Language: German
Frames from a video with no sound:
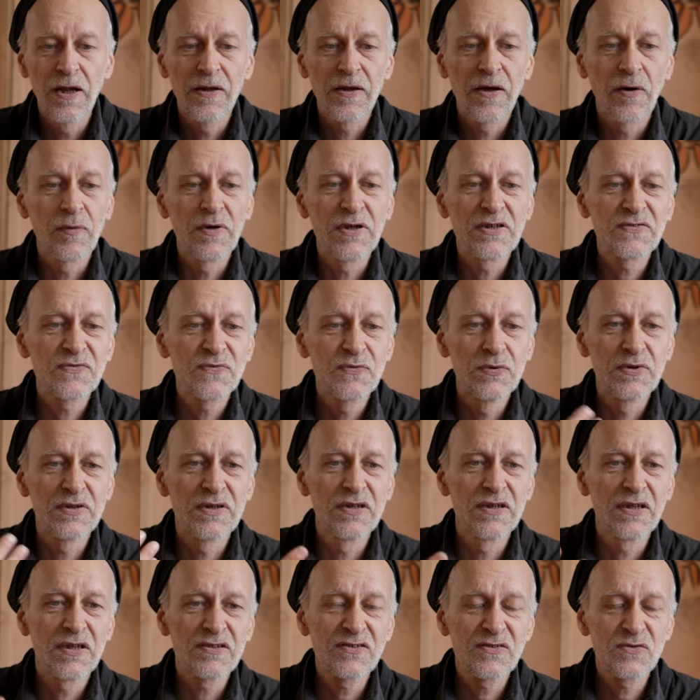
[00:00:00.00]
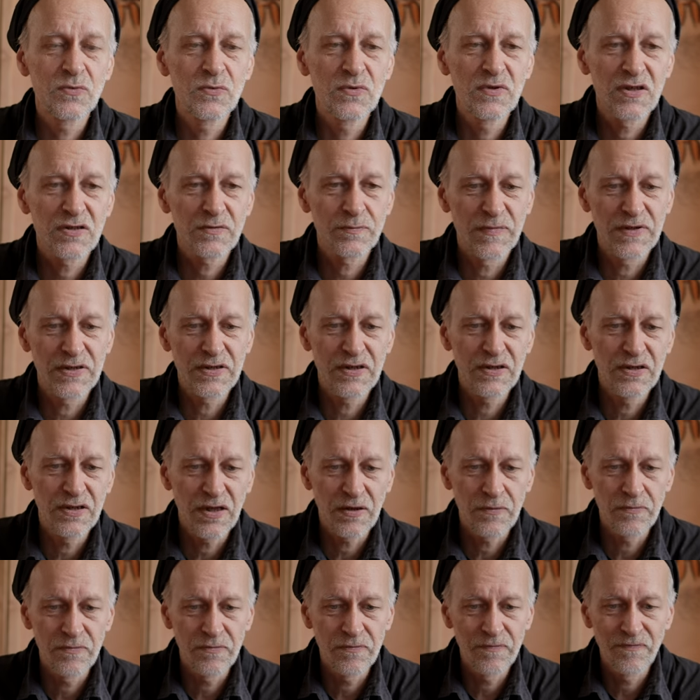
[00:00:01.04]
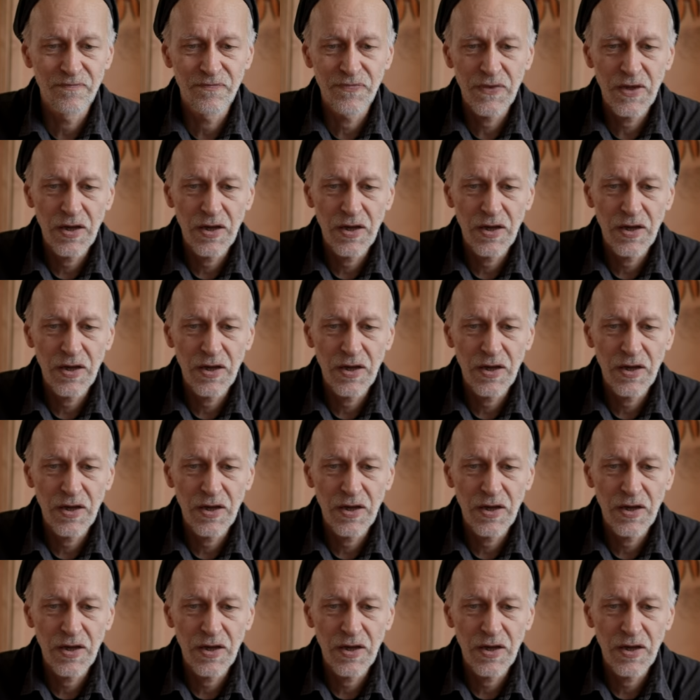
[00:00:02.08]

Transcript: Aber das führt dann dazu, dass man dem